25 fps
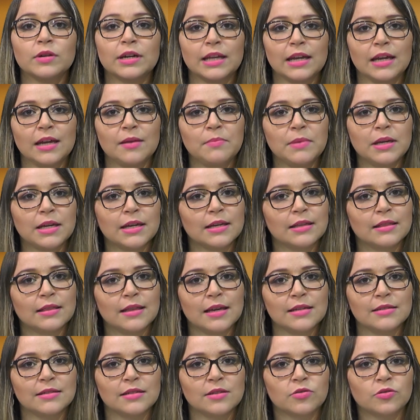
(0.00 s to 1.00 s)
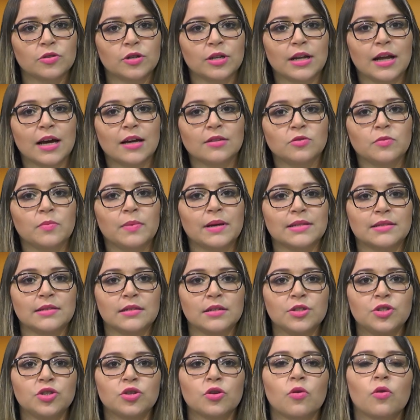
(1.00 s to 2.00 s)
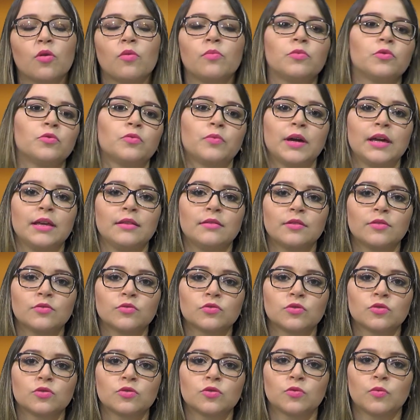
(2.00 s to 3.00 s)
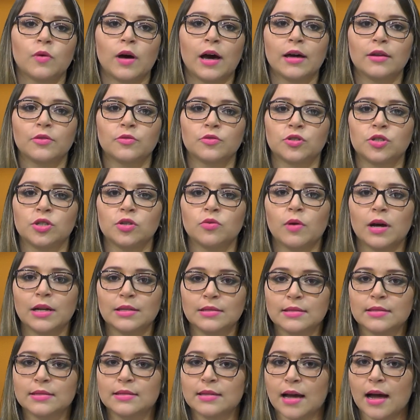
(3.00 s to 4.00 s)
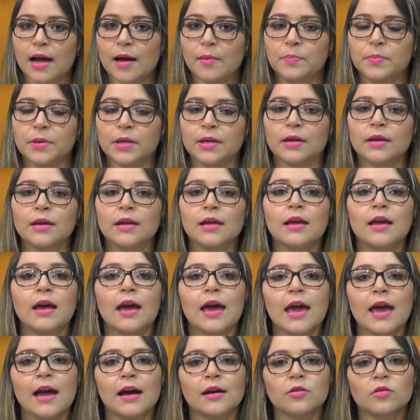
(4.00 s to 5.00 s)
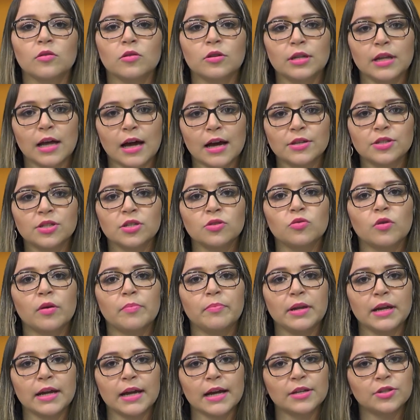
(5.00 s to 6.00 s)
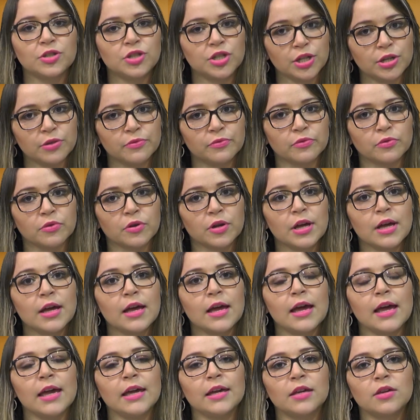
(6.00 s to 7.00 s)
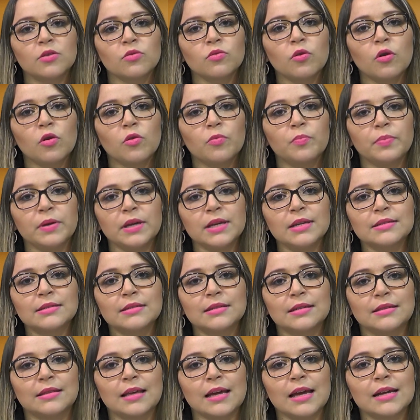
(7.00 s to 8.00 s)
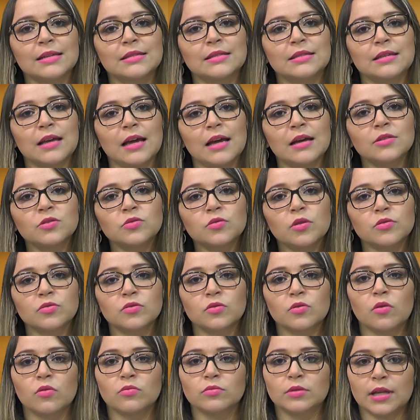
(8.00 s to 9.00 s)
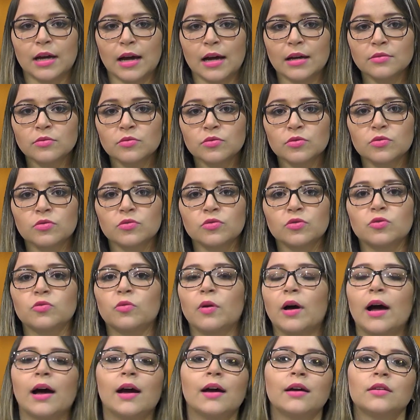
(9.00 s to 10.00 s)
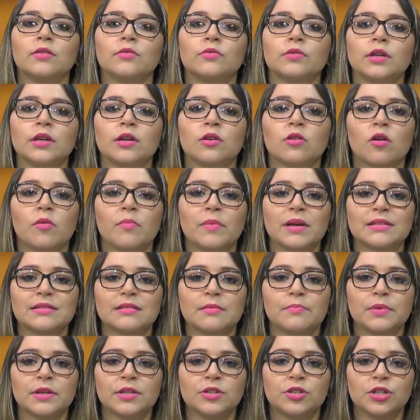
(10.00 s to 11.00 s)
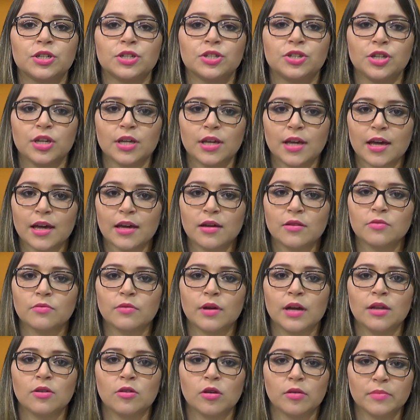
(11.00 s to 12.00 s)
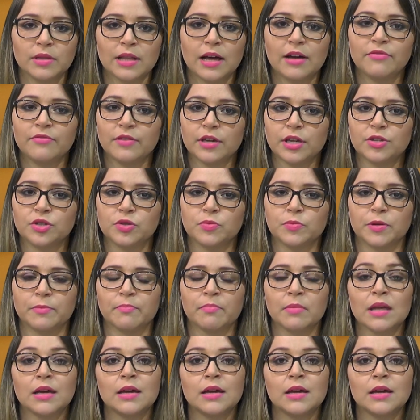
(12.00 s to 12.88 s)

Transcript: crime que tem se tornado bastante comum entre os usuários de WhatsApp é a clonagem do aplicativo, em que o golpista tem acesso aos contatos do usuário e começa a pedir dinheiro em nome da vítima.